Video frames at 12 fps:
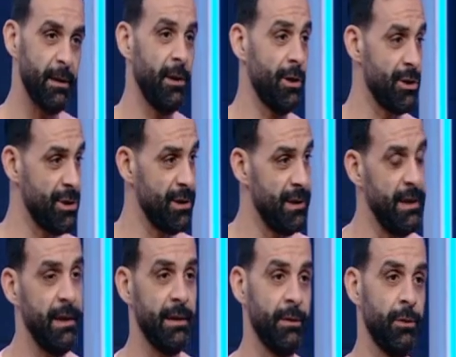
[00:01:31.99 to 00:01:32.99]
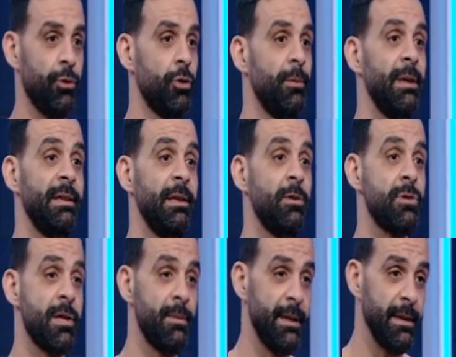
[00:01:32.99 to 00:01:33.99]
الارجنتين
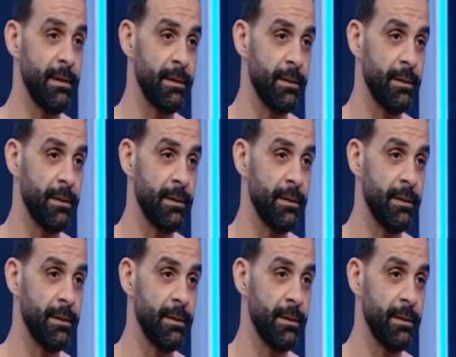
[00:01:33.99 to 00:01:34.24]
972